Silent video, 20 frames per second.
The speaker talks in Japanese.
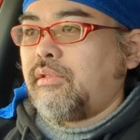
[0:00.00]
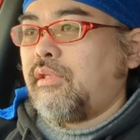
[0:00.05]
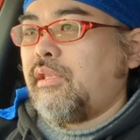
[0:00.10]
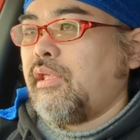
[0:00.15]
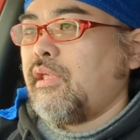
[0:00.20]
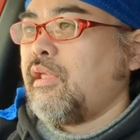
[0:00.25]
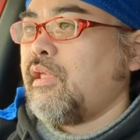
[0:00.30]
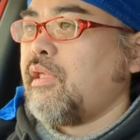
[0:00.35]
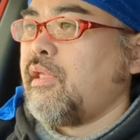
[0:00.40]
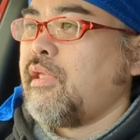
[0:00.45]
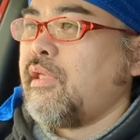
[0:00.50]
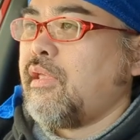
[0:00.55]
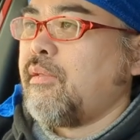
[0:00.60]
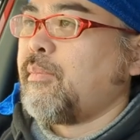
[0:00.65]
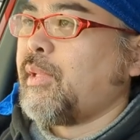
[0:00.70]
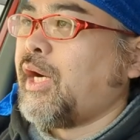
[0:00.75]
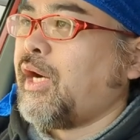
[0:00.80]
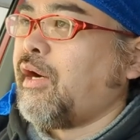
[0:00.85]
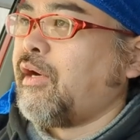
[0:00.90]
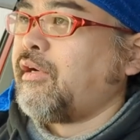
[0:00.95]
で、
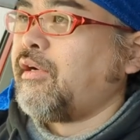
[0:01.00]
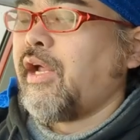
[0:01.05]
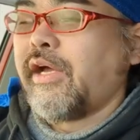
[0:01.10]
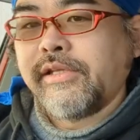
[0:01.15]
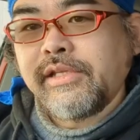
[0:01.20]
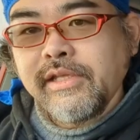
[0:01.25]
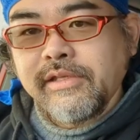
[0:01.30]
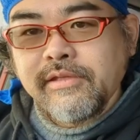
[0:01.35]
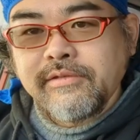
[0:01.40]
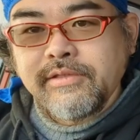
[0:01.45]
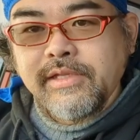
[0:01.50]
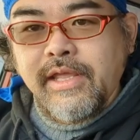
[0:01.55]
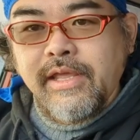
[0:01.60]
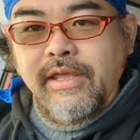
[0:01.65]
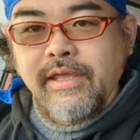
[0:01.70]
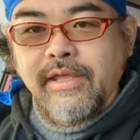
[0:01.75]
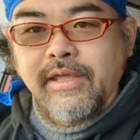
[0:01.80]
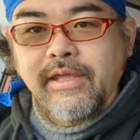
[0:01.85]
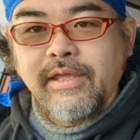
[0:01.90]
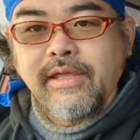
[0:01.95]
まあ、来年ですね、
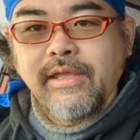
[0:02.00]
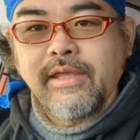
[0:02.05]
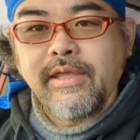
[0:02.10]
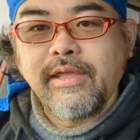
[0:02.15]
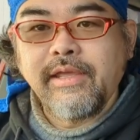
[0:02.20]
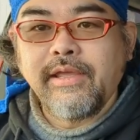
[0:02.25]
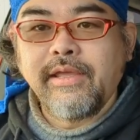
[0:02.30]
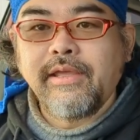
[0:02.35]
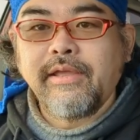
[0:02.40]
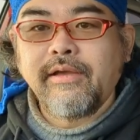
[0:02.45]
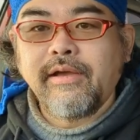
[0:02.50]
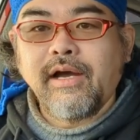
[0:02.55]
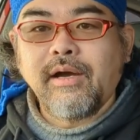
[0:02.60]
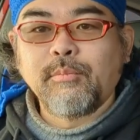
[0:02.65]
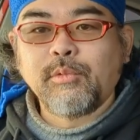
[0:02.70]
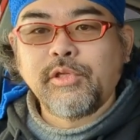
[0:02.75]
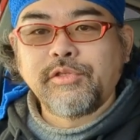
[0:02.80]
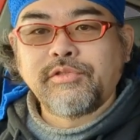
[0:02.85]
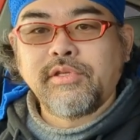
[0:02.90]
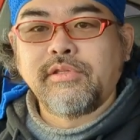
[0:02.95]
えー、
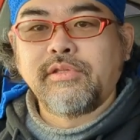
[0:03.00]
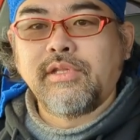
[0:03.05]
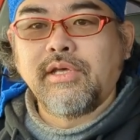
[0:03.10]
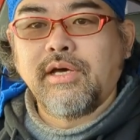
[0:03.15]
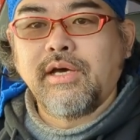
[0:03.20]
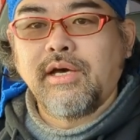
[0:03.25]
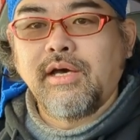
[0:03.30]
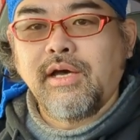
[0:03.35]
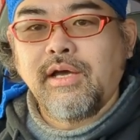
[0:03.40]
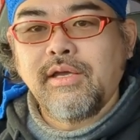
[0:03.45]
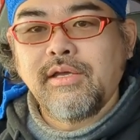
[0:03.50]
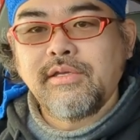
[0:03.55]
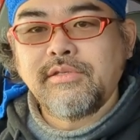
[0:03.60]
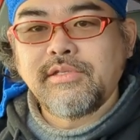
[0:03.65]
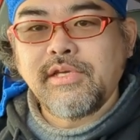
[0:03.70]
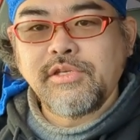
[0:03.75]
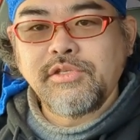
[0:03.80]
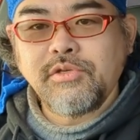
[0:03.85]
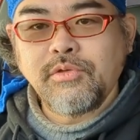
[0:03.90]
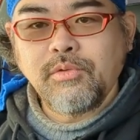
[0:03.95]
アマルセンター
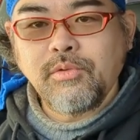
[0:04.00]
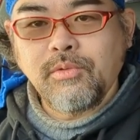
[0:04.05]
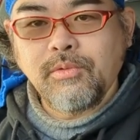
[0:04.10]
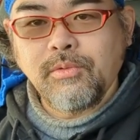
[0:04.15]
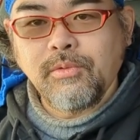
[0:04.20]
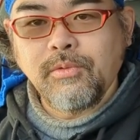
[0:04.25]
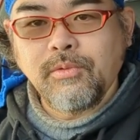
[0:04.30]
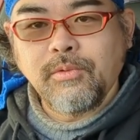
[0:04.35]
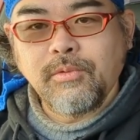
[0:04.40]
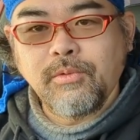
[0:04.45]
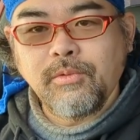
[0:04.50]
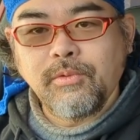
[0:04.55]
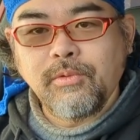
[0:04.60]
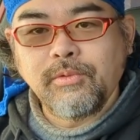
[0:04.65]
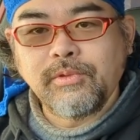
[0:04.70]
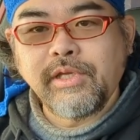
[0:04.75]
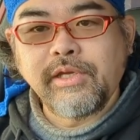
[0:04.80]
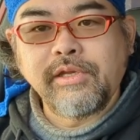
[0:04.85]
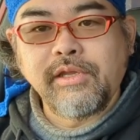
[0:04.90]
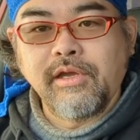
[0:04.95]
最初の
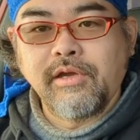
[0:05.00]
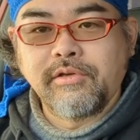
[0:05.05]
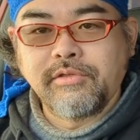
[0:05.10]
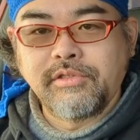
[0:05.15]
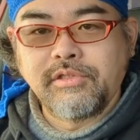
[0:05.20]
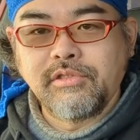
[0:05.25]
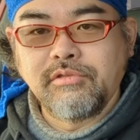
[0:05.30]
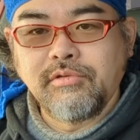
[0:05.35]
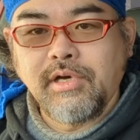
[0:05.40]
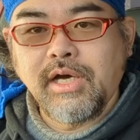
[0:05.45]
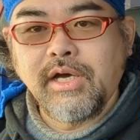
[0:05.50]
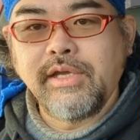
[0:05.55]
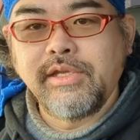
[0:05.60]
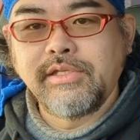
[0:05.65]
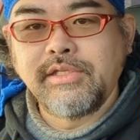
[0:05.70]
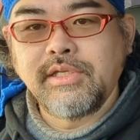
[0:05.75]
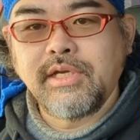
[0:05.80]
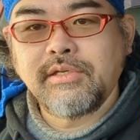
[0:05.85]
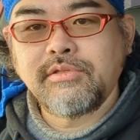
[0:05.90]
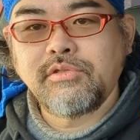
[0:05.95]
体験発掘は
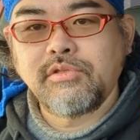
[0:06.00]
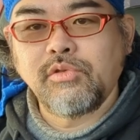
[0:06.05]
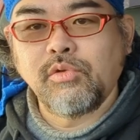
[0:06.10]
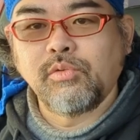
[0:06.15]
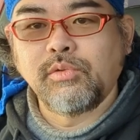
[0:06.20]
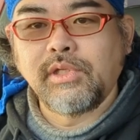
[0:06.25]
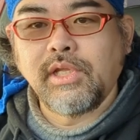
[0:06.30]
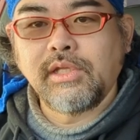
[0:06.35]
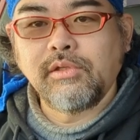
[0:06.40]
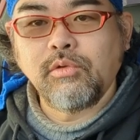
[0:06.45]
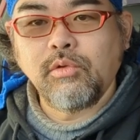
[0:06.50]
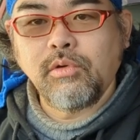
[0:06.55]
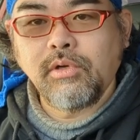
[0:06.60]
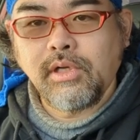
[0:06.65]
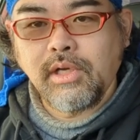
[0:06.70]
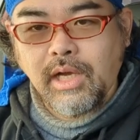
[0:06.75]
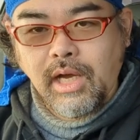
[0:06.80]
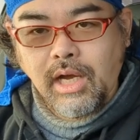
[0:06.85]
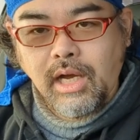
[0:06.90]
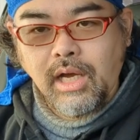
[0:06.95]
1月の
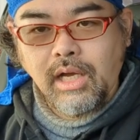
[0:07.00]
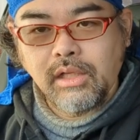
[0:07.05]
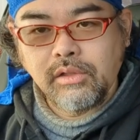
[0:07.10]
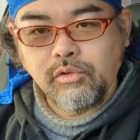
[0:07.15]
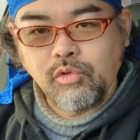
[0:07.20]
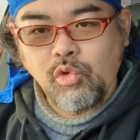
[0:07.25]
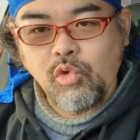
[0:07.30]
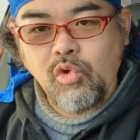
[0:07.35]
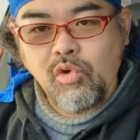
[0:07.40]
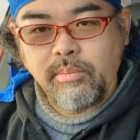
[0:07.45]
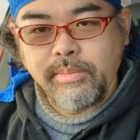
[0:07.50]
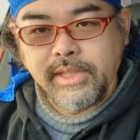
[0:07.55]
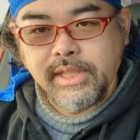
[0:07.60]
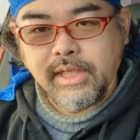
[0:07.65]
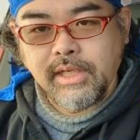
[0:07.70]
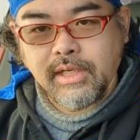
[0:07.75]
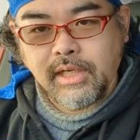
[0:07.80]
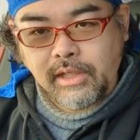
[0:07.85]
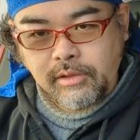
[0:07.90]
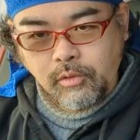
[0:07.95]
7日土曜日
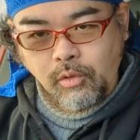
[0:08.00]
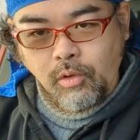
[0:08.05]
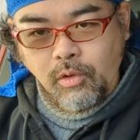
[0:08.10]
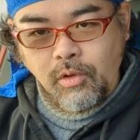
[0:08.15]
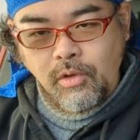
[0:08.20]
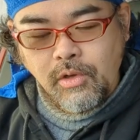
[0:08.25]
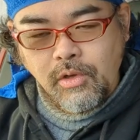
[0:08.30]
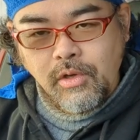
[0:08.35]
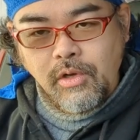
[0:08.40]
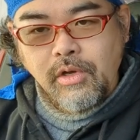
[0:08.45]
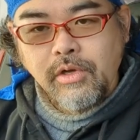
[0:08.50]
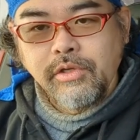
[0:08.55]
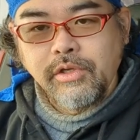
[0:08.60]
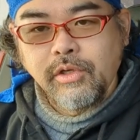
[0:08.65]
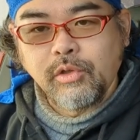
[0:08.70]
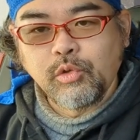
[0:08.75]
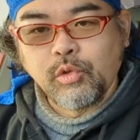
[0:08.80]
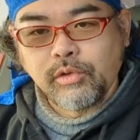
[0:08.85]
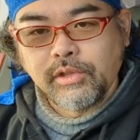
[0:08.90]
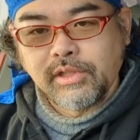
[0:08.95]
からとい
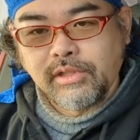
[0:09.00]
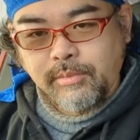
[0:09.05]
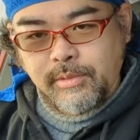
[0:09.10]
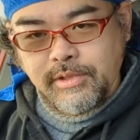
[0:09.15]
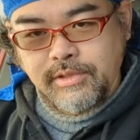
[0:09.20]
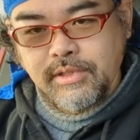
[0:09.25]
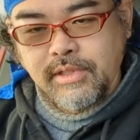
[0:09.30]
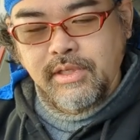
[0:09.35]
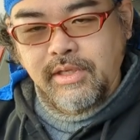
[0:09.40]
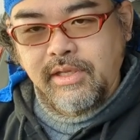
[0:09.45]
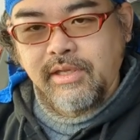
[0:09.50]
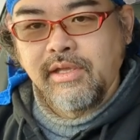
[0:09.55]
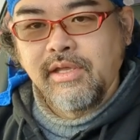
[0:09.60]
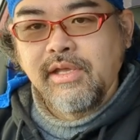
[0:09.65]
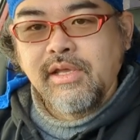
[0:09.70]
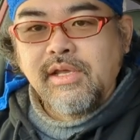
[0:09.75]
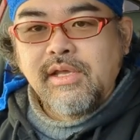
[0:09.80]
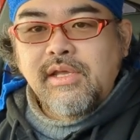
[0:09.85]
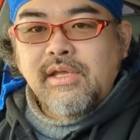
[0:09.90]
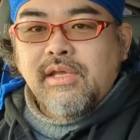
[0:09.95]
うことになってます。
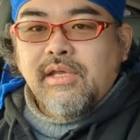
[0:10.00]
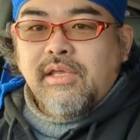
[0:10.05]
えー